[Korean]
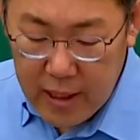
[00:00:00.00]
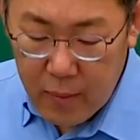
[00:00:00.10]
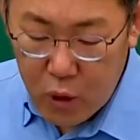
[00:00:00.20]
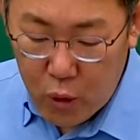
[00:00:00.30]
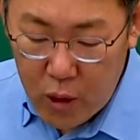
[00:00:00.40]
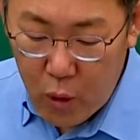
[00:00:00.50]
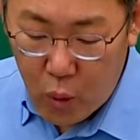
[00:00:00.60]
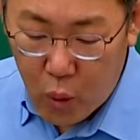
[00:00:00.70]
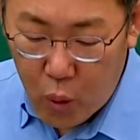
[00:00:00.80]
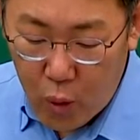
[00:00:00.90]
3번도
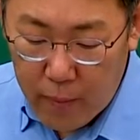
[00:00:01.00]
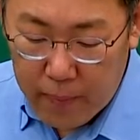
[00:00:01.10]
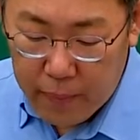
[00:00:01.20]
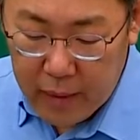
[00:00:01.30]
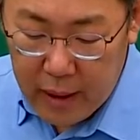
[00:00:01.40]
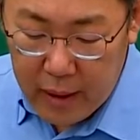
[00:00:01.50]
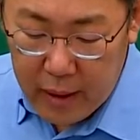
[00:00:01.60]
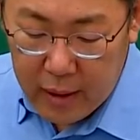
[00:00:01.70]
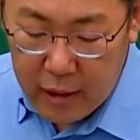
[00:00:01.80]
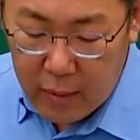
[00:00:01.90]
틀렸고
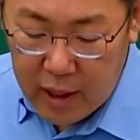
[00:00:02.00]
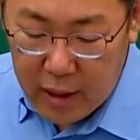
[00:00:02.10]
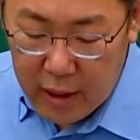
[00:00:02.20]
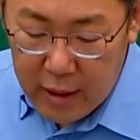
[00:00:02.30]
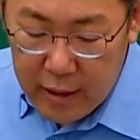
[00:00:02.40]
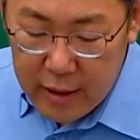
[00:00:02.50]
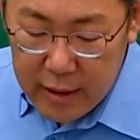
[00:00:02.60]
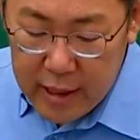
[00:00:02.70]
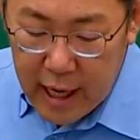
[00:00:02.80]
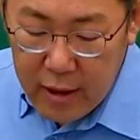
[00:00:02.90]
그다음에
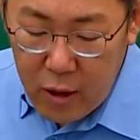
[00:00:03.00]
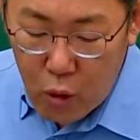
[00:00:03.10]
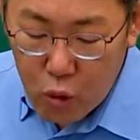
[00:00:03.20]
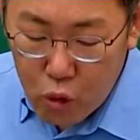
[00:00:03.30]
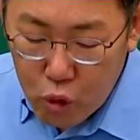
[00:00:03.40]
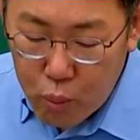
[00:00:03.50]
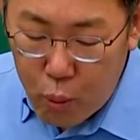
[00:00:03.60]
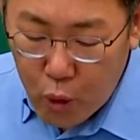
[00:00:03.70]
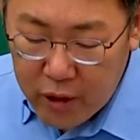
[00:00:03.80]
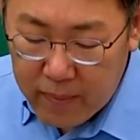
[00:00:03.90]
창녕
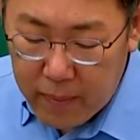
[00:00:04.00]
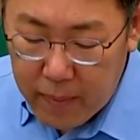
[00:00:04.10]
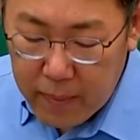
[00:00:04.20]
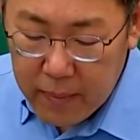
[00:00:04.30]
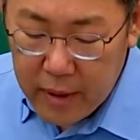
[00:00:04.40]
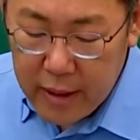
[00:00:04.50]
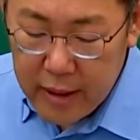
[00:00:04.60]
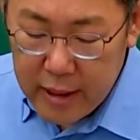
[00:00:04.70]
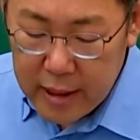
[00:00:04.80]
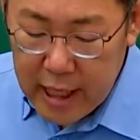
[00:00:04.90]
우포늪
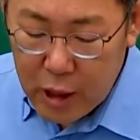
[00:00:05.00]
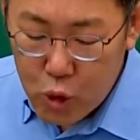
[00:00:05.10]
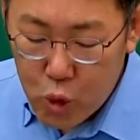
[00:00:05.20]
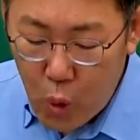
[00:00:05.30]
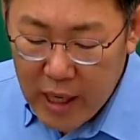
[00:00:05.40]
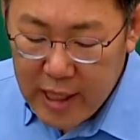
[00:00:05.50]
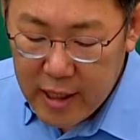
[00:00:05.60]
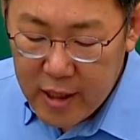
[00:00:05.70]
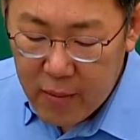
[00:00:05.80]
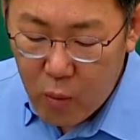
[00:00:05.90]
제주
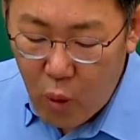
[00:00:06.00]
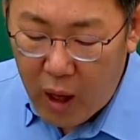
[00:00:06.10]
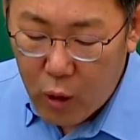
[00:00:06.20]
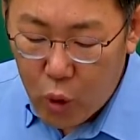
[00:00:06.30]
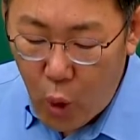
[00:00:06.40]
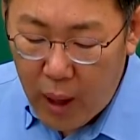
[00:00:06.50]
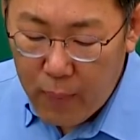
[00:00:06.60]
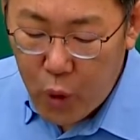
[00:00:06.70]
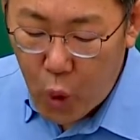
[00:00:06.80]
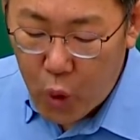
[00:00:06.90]
화산섬과
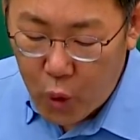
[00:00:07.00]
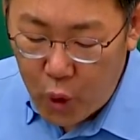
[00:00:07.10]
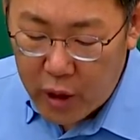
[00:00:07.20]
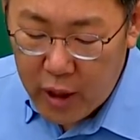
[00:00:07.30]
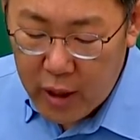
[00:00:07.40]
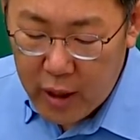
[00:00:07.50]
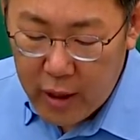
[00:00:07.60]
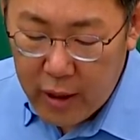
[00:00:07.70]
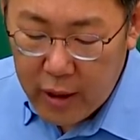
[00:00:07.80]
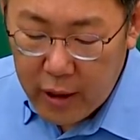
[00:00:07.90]
용암동굴
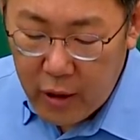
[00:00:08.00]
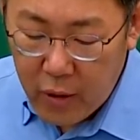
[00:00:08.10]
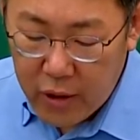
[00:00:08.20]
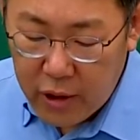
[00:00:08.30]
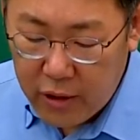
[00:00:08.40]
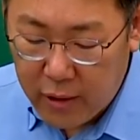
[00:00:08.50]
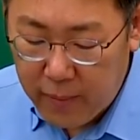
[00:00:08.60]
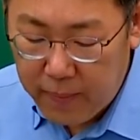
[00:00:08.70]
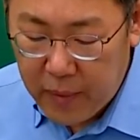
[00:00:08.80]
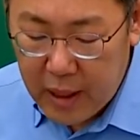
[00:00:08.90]
이런 것들은
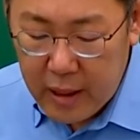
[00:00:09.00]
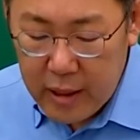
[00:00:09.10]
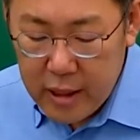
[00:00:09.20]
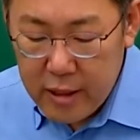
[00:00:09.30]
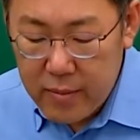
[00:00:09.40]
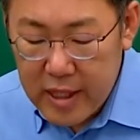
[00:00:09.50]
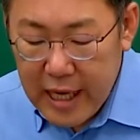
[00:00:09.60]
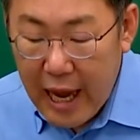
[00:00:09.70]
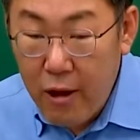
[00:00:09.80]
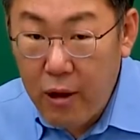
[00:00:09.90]
지금
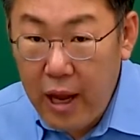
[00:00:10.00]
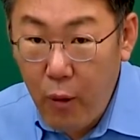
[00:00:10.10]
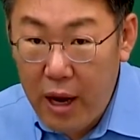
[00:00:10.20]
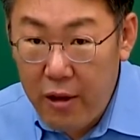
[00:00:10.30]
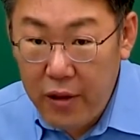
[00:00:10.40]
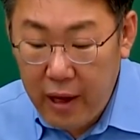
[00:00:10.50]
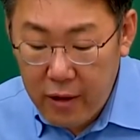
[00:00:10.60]
자연에 관련된